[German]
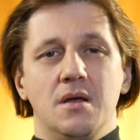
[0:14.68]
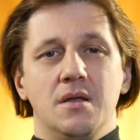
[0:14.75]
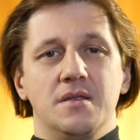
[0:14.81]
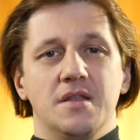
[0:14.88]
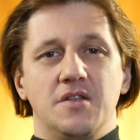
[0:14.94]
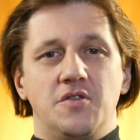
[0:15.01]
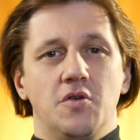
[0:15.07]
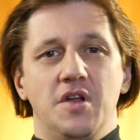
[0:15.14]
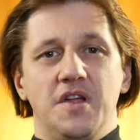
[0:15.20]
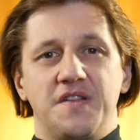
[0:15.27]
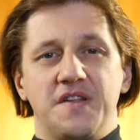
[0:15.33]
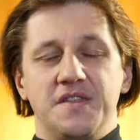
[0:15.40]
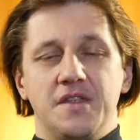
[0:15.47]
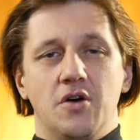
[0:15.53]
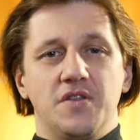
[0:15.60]
Natürlich
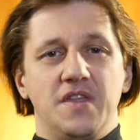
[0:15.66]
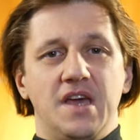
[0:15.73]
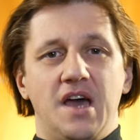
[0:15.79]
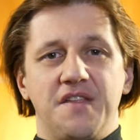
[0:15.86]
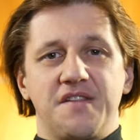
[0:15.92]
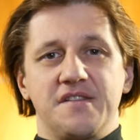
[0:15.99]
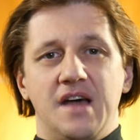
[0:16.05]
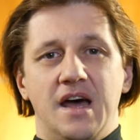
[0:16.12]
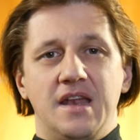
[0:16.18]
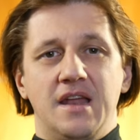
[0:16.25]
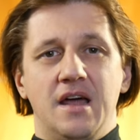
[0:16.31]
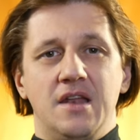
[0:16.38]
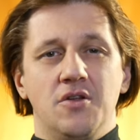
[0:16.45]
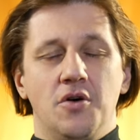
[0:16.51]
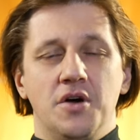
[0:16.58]
sind auch die ganzen
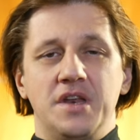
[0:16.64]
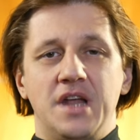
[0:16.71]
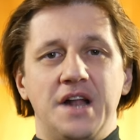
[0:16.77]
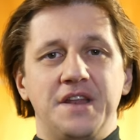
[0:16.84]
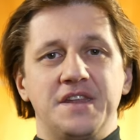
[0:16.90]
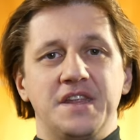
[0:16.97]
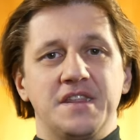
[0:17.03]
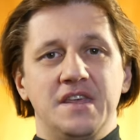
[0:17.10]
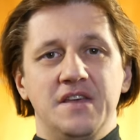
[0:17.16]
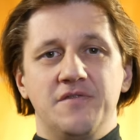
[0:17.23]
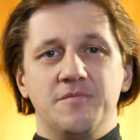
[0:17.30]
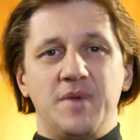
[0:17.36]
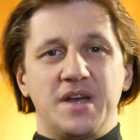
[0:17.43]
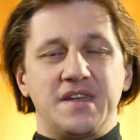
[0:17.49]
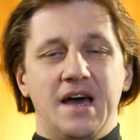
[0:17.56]
anderen neuen
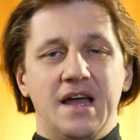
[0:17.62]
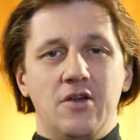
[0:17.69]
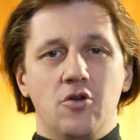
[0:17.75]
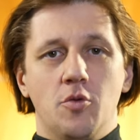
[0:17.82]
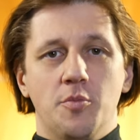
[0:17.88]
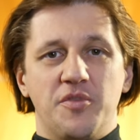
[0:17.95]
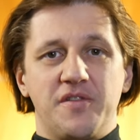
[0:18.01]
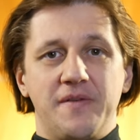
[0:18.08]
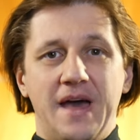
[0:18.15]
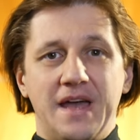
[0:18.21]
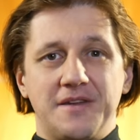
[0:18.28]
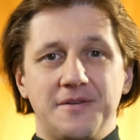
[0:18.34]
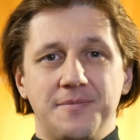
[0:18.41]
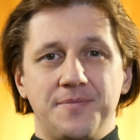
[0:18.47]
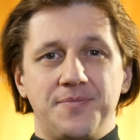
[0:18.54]
alternativen Parteien
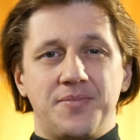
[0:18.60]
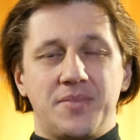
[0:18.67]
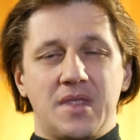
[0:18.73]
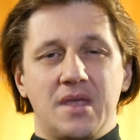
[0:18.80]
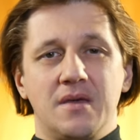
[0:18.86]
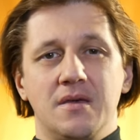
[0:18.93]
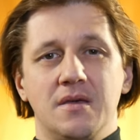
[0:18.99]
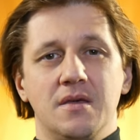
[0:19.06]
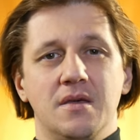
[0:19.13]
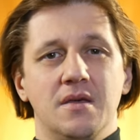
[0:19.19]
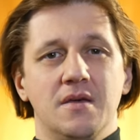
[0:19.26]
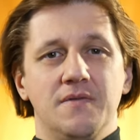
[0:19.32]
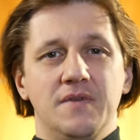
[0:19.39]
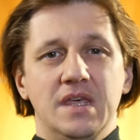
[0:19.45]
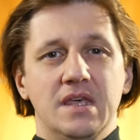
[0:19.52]
lobenswert,
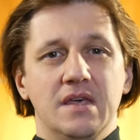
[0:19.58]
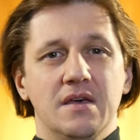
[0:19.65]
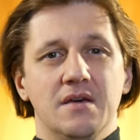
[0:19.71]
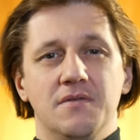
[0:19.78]
wie